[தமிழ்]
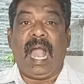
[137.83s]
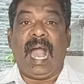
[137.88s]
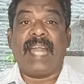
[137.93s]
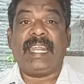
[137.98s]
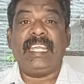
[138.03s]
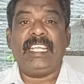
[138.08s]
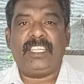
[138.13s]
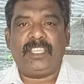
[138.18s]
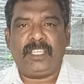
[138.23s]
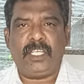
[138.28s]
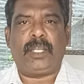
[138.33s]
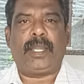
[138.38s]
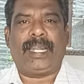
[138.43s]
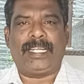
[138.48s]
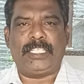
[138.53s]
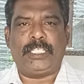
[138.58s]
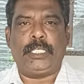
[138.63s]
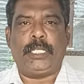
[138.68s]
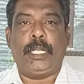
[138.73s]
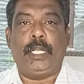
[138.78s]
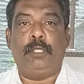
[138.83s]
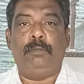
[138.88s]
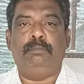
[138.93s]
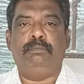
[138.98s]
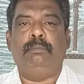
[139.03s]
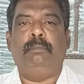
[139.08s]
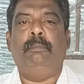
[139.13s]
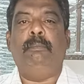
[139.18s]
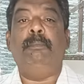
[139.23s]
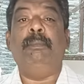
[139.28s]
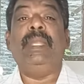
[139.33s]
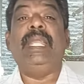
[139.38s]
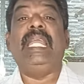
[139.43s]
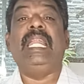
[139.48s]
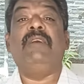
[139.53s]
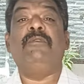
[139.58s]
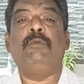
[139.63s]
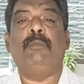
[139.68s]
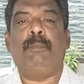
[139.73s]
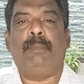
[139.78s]
அனைத்து கட்சிகளும்
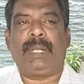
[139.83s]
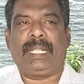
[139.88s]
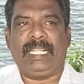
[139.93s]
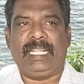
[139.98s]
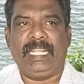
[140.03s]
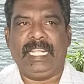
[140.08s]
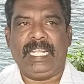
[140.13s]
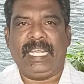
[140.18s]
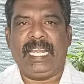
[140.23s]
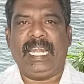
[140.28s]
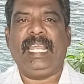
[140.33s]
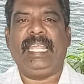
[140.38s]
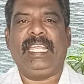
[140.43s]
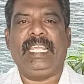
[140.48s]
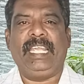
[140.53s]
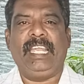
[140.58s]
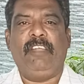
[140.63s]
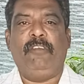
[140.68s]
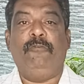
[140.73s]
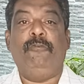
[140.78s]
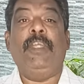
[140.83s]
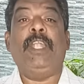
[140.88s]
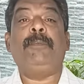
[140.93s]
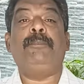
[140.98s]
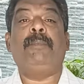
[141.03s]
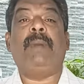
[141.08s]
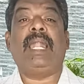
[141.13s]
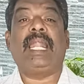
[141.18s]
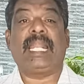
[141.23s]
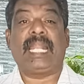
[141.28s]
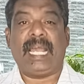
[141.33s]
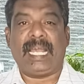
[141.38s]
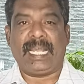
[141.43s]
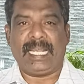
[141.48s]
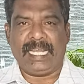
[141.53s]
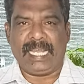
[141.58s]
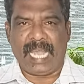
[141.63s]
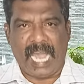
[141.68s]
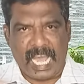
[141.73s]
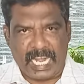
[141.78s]
மீனவ பிரதிநிதிகளை
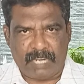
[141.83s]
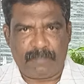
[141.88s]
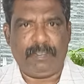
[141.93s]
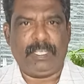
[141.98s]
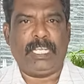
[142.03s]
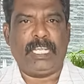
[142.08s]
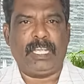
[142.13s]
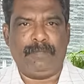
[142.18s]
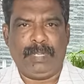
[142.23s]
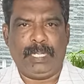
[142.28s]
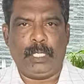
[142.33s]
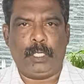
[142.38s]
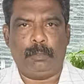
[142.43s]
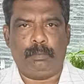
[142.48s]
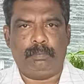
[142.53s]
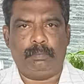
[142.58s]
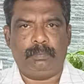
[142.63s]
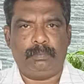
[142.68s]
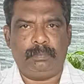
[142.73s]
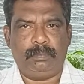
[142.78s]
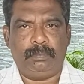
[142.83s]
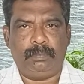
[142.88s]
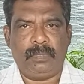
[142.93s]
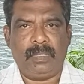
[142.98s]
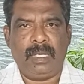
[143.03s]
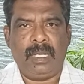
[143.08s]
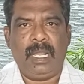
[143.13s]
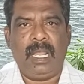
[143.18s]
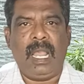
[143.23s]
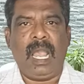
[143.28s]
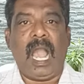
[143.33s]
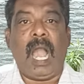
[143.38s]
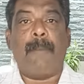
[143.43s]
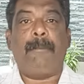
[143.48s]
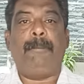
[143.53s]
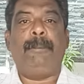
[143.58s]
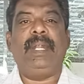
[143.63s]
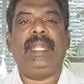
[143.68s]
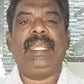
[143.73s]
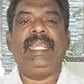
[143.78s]
வேட்பாளராக அறிவிக்க வேண்டும்
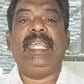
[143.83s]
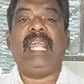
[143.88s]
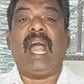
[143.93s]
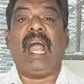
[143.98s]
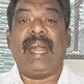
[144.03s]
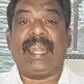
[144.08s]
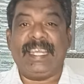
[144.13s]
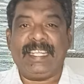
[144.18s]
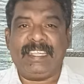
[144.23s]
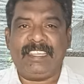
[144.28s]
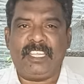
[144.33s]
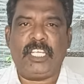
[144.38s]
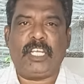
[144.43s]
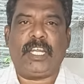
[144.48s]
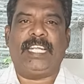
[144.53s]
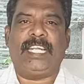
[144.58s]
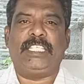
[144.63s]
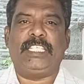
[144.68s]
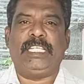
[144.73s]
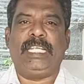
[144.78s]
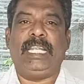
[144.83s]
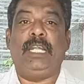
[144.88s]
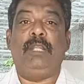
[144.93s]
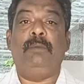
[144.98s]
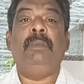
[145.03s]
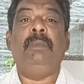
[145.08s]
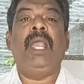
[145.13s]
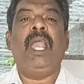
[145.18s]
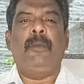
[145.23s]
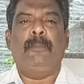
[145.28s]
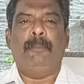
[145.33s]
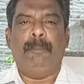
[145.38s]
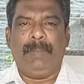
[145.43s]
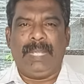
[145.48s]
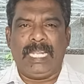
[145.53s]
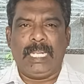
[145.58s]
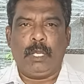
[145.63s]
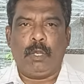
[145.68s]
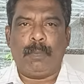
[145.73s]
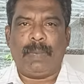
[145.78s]
அப்படி அனைத்து கட்சிகளும்
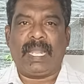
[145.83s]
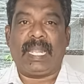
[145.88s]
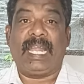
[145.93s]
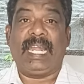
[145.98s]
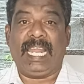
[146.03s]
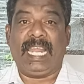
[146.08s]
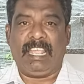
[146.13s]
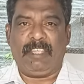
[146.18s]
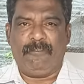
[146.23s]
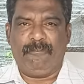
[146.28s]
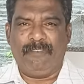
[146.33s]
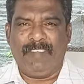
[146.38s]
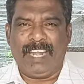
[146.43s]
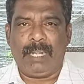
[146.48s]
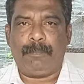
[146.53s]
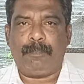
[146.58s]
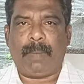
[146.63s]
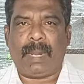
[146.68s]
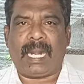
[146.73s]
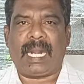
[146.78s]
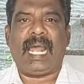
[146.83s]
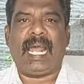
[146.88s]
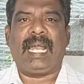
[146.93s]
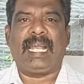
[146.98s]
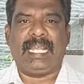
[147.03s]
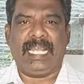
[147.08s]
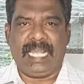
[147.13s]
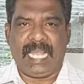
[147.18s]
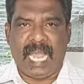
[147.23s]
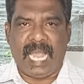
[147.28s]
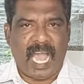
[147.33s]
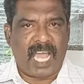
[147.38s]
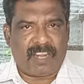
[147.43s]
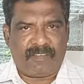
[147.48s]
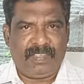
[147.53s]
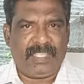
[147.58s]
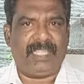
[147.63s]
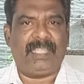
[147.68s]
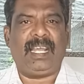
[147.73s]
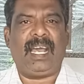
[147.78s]
மீனவ மக்களை வேட்பாளராக
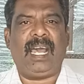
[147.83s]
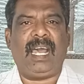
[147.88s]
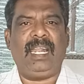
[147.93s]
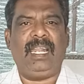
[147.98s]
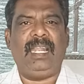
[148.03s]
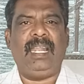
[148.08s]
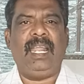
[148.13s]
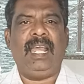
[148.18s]
அறிவித்தால்